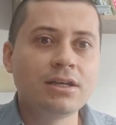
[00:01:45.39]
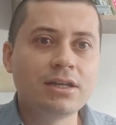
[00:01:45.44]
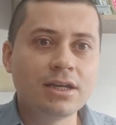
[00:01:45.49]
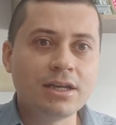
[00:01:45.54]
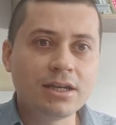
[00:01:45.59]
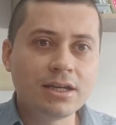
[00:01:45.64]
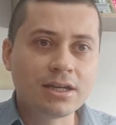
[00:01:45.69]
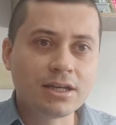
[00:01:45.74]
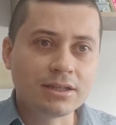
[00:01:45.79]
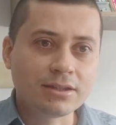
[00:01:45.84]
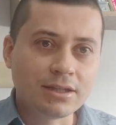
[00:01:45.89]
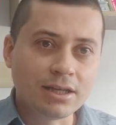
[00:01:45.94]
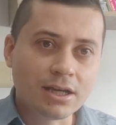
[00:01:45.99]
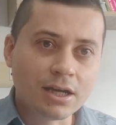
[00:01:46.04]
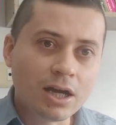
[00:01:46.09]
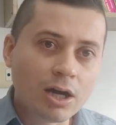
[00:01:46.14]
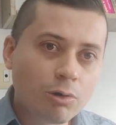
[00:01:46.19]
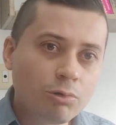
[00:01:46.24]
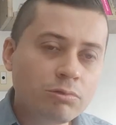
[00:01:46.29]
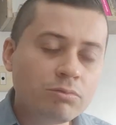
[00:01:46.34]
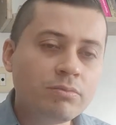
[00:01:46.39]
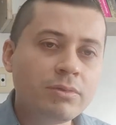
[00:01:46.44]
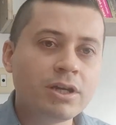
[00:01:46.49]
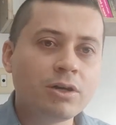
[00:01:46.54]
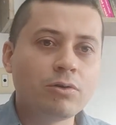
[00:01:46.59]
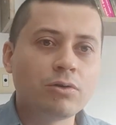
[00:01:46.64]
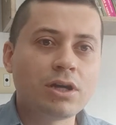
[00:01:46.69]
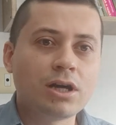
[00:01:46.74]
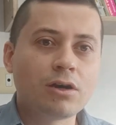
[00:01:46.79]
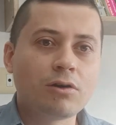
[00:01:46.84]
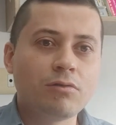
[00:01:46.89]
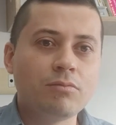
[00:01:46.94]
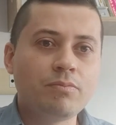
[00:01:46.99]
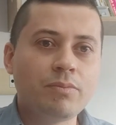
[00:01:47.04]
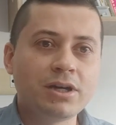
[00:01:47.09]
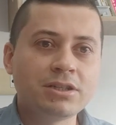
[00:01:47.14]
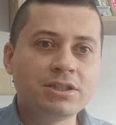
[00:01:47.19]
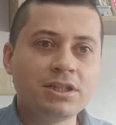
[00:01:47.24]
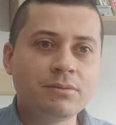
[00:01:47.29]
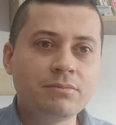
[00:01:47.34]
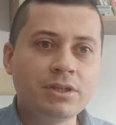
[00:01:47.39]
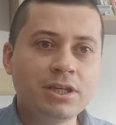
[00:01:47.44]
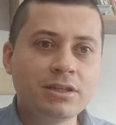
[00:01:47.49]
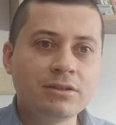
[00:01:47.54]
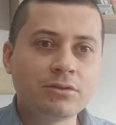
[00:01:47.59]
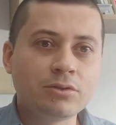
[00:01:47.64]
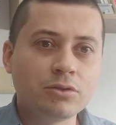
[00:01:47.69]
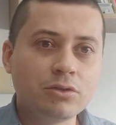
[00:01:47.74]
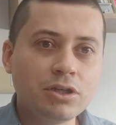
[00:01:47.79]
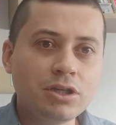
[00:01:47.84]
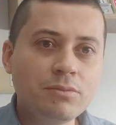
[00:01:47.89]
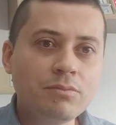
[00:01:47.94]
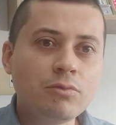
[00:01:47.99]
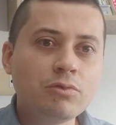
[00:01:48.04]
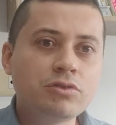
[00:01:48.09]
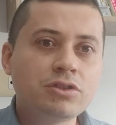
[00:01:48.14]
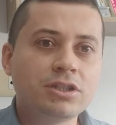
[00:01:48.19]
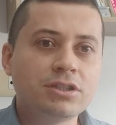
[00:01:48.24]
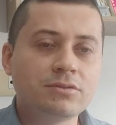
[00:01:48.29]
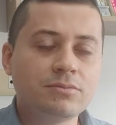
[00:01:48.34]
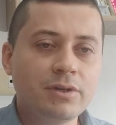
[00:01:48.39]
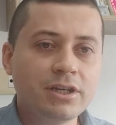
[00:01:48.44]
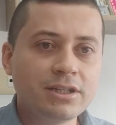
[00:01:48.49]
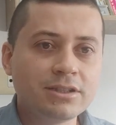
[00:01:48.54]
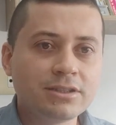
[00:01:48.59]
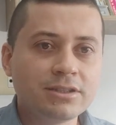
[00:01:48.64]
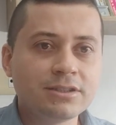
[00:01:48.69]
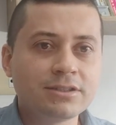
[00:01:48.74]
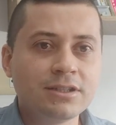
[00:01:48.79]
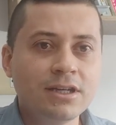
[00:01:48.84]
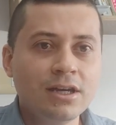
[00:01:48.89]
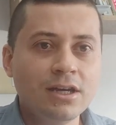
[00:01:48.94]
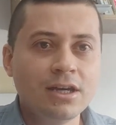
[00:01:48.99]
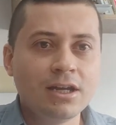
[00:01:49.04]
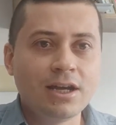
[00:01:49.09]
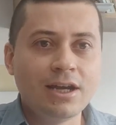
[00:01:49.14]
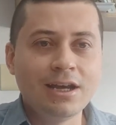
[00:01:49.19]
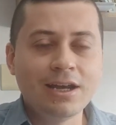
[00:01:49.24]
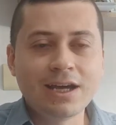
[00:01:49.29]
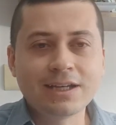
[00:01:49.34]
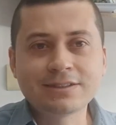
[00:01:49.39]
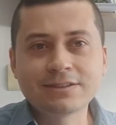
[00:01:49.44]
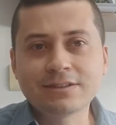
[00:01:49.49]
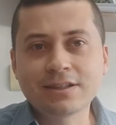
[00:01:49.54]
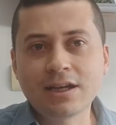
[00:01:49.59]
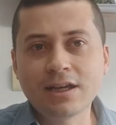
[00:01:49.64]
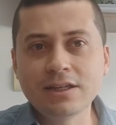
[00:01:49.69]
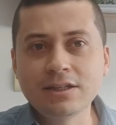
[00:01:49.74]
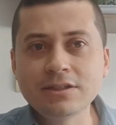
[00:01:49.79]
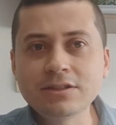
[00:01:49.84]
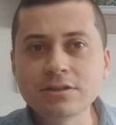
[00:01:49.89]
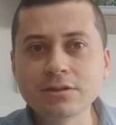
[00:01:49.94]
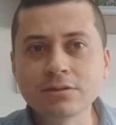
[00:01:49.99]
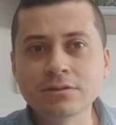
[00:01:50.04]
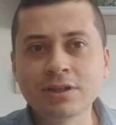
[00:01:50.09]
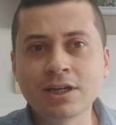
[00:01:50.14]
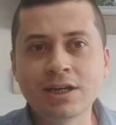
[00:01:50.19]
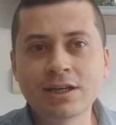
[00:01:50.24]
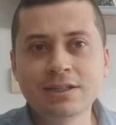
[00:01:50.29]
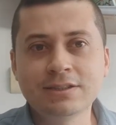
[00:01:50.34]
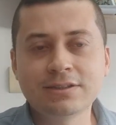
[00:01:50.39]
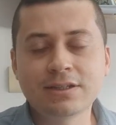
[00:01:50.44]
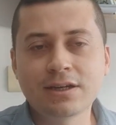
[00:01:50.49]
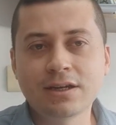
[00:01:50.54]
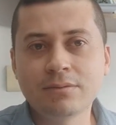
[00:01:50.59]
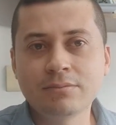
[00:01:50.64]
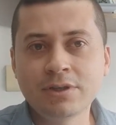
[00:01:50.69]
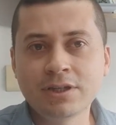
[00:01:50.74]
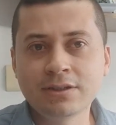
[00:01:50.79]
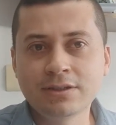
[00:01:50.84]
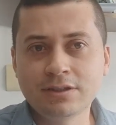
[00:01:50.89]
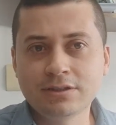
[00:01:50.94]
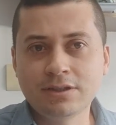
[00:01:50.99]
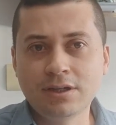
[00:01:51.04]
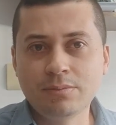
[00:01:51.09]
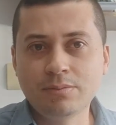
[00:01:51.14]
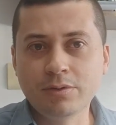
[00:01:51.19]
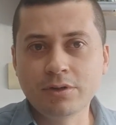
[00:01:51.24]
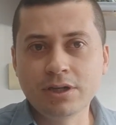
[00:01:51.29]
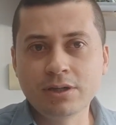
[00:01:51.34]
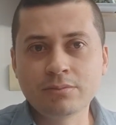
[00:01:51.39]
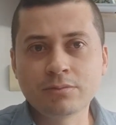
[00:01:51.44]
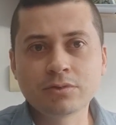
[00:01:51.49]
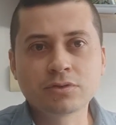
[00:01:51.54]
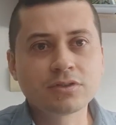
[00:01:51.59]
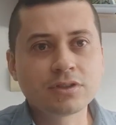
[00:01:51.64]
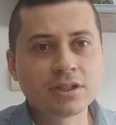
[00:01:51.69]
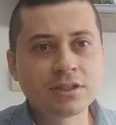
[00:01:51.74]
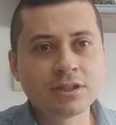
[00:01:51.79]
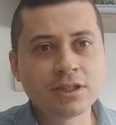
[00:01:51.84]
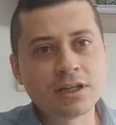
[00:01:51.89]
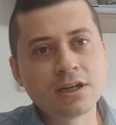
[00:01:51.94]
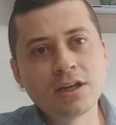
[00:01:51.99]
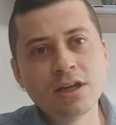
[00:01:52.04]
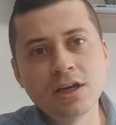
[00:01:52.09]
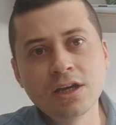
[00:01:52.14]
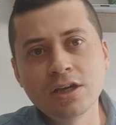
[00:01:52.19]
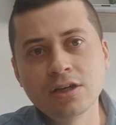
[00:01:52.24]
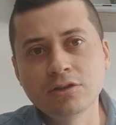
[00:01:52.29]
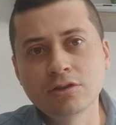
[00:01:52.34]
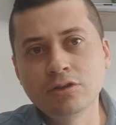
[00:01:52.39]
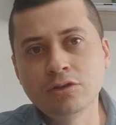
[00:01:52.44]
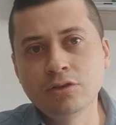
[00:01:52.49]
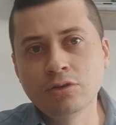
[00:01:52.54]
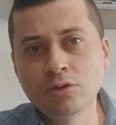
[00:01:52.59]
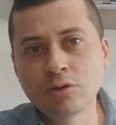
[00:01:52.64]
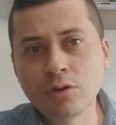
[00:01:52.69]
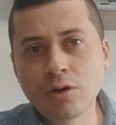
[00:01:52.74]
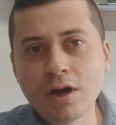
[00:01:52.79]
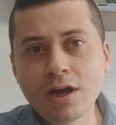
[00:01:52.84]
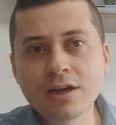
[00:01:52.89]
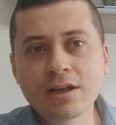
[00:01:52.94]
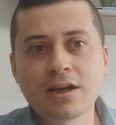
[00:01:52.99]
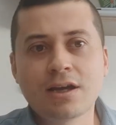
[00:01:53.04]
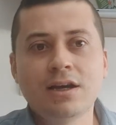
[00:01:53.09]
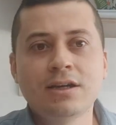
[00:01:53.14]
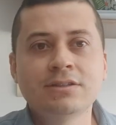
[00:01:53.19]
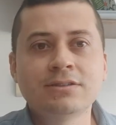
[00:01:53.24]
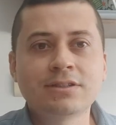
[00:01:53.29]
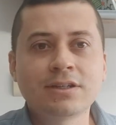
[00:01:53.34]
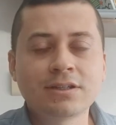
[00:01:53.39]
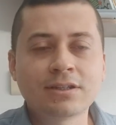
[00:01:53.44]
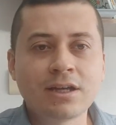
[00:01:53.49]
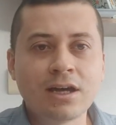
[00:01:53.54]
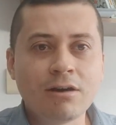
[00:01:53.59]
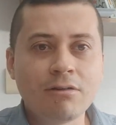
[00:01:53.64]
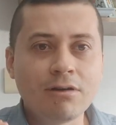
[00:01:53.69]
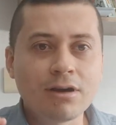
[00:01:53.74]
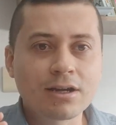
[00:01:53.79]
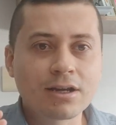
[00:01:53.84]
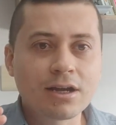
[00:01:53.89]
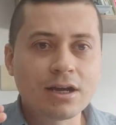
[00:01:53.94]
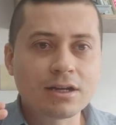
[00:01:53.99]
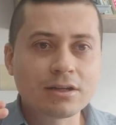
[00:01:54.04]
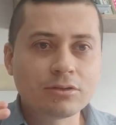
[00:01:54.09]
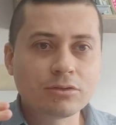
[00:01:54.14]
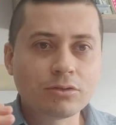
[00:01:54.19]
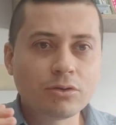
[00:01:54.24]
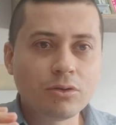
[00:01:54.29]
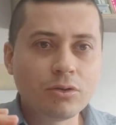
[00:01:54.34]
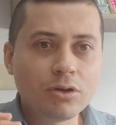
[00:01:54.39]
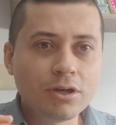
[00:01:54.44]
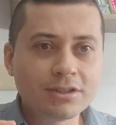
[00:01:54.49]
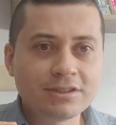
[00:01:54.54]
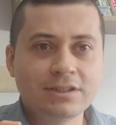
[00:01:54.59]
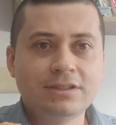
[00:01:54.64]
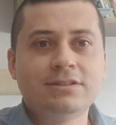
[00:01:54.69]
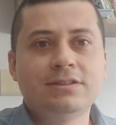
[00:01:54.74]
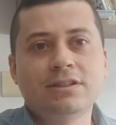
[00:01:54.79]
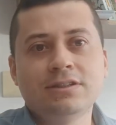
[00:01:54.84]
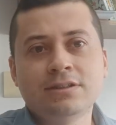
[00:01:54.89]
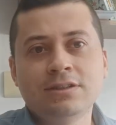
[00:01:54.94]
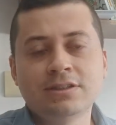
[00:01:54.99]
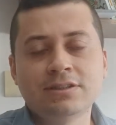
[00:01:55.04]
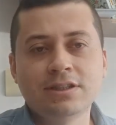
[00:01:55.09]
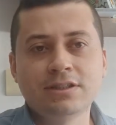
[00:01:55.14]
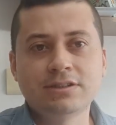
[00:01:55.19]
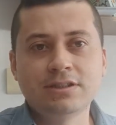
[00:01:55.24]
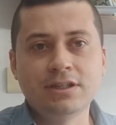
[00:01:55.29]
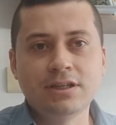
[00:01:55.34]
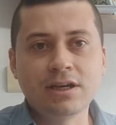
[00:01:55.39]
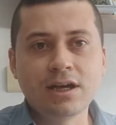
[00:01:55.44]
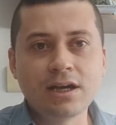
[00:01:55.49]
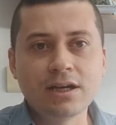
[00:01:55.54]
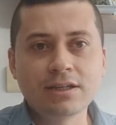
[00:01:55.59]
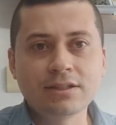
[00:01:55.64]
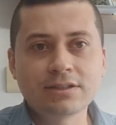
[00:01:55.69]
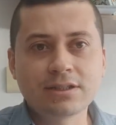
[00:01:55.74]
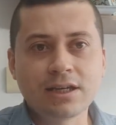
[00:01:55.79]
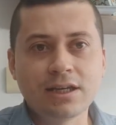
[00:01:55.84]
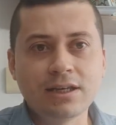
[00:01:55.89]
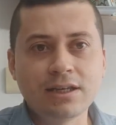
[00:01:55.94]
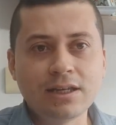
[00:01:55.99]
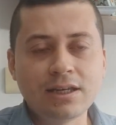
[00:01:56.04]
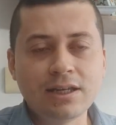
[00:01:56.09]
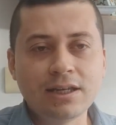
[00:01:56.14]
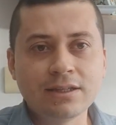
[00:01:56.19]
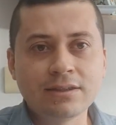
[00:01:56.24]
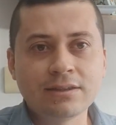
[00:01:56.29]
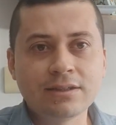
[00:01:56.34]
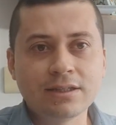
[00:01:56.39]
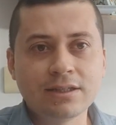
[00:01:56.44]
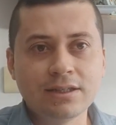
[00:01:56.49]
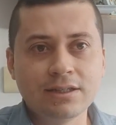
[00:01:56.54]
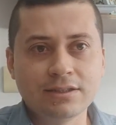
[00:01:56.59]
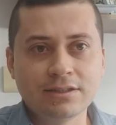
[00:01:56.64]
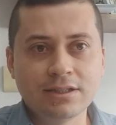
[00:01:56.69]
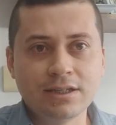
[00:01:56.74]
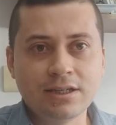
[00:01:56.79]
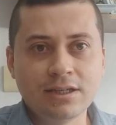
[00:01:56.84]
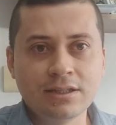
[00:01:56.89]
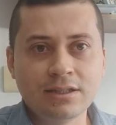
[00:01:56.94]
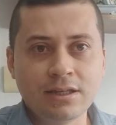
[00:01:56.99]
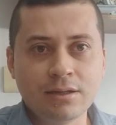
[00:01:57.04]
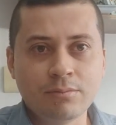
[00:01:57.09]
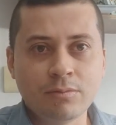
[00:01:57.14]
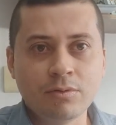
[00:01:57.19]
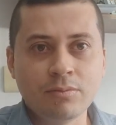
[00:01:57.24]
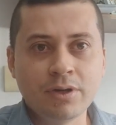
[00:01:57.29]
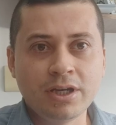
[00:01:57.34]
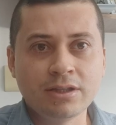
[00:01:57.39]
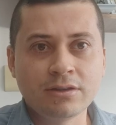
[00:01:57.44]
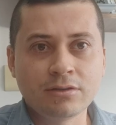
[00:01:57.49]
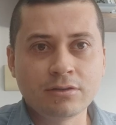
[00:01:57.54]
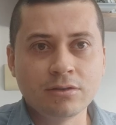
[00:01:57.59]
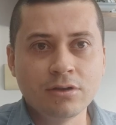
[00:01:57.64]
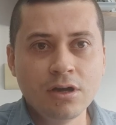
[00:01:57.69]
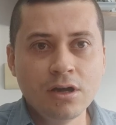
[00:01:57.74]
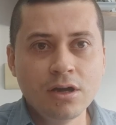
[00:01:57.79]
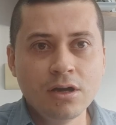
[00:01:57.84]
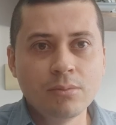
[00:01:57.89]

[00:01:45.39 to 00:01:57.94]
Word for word: quiere que tenga un mejor acompañamiento y muchas veces las tradicionales herramientas que podemos tener no alcanzan a abarcar todas estas necesidades que el cliente desee en el momento.